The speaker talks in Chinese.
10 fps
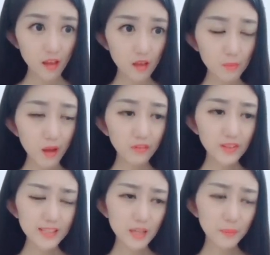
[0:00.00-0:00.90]
麻烦那
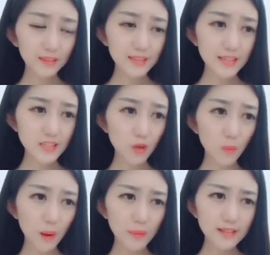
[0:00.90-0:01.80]
位姓彭的先生
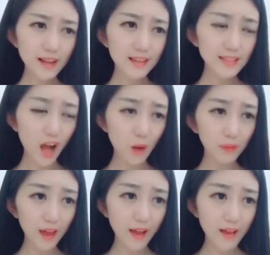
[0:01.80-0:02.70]
往旁边让一让，好
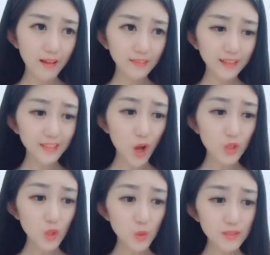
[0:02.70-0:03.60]
不啦？挡到我
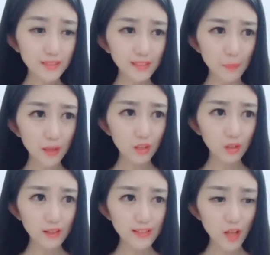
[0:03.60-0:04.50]
救我接男朋
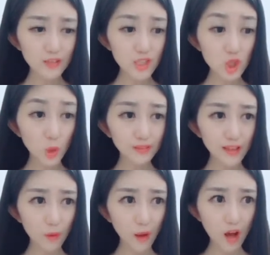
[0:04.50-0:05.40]
友了，人要自重一
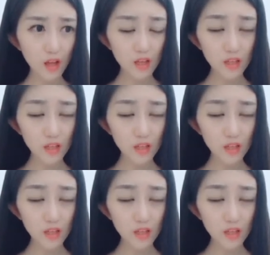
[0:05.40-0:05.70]
点，好吧？